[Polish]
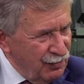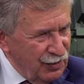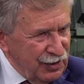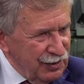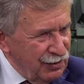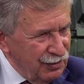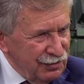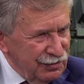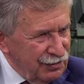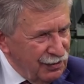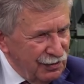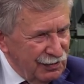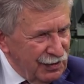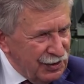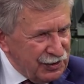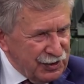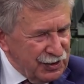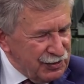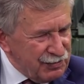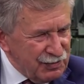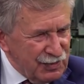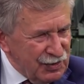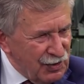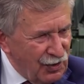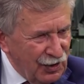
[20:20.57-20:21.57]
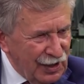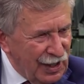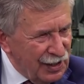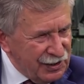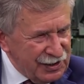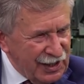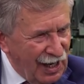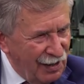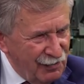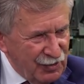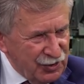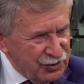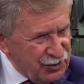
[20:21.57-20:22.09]
my nawet nie my
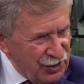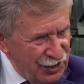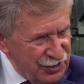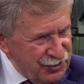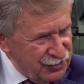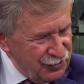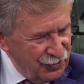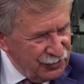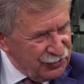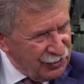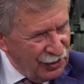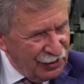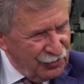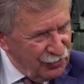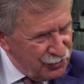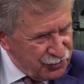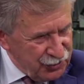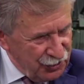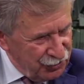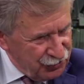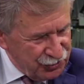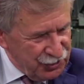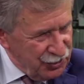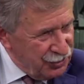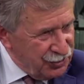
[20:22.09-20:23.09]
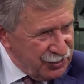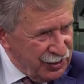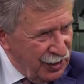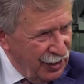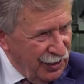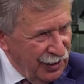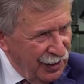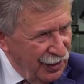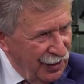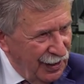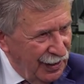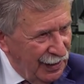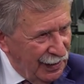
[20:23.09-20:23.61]
ogarniamy często tego, co się
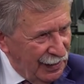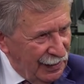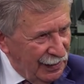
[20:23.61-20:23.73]
dzieje.